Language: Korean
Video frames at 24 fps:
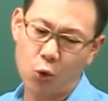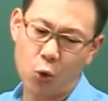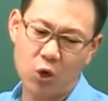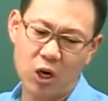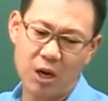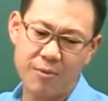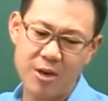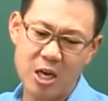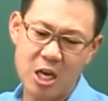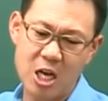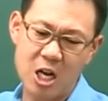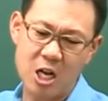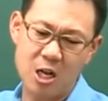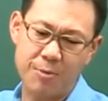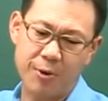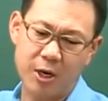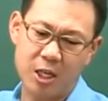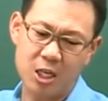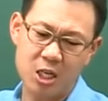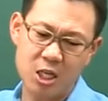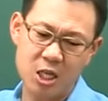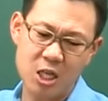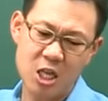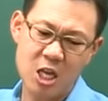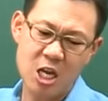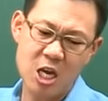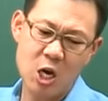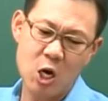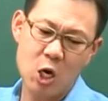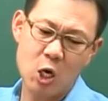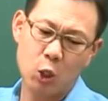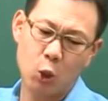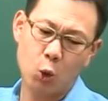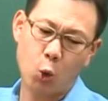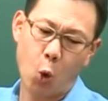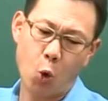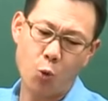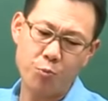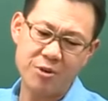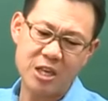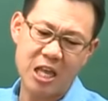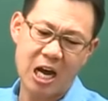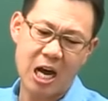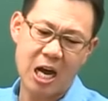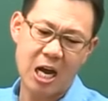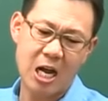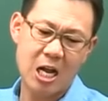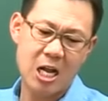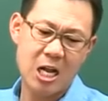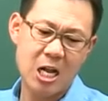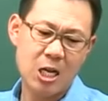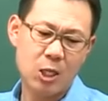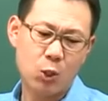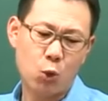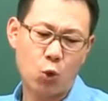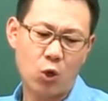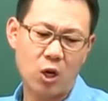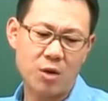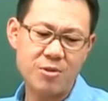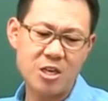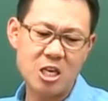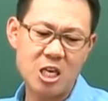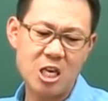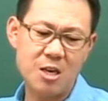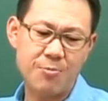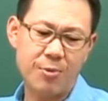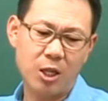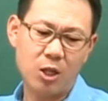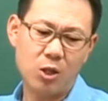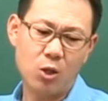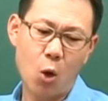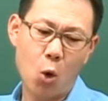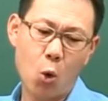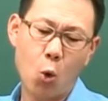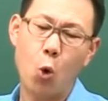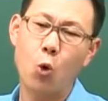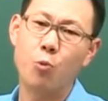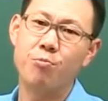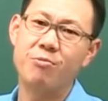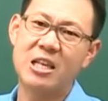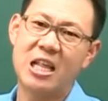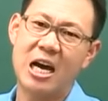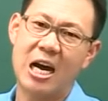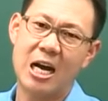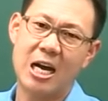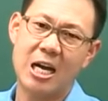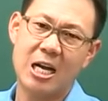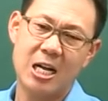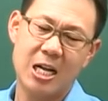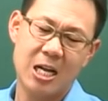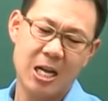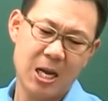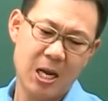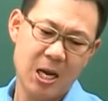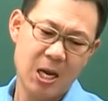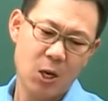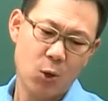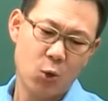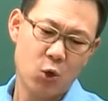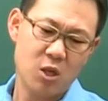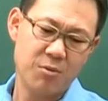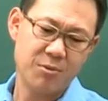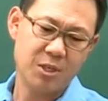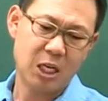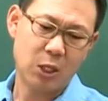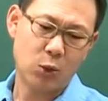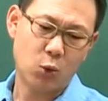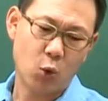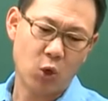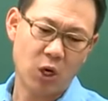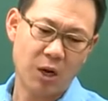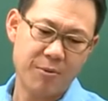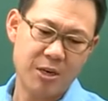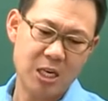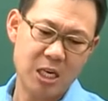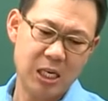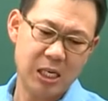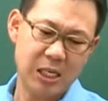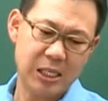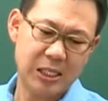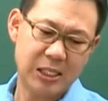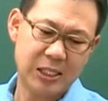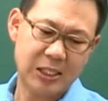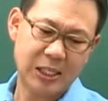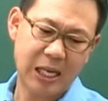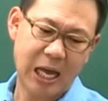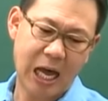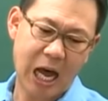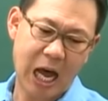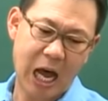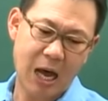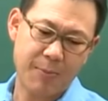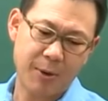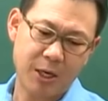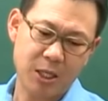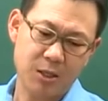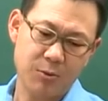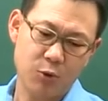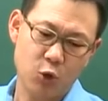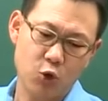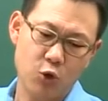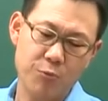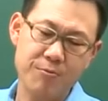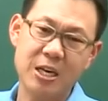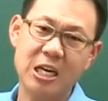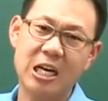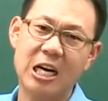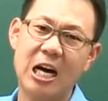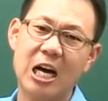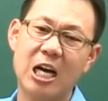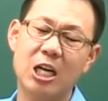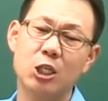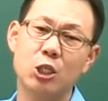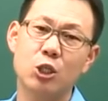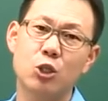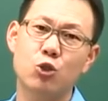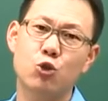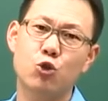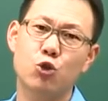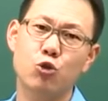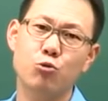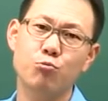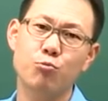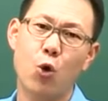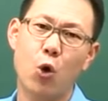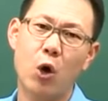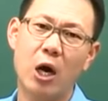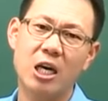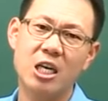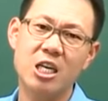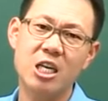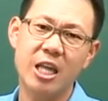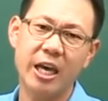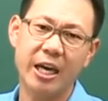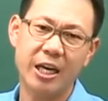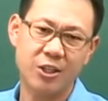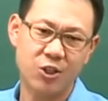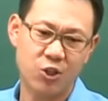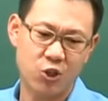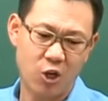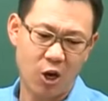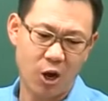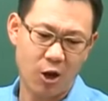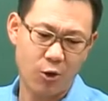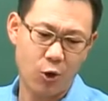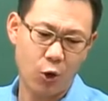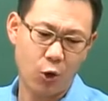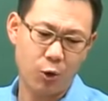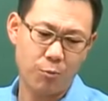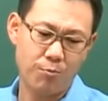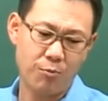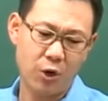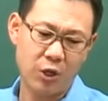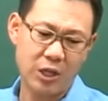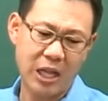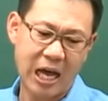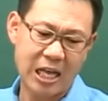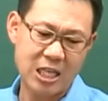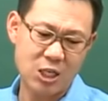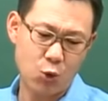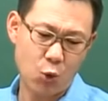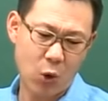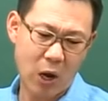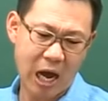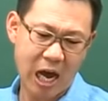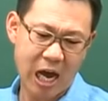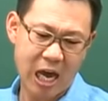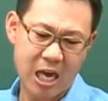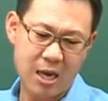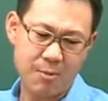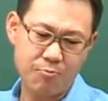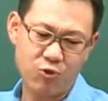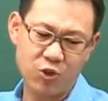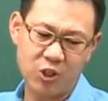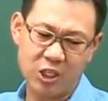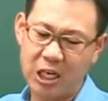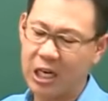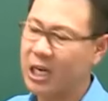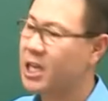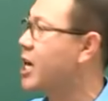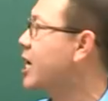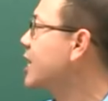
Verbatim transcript: 동그라미 1번은 공민왕, 동그라미 2번도 공민왕, 그 다음에 이제 동그라미 4번은 누굽니까? 충모강이 되겠죠. 요건 뭐 난이도 하의 문제가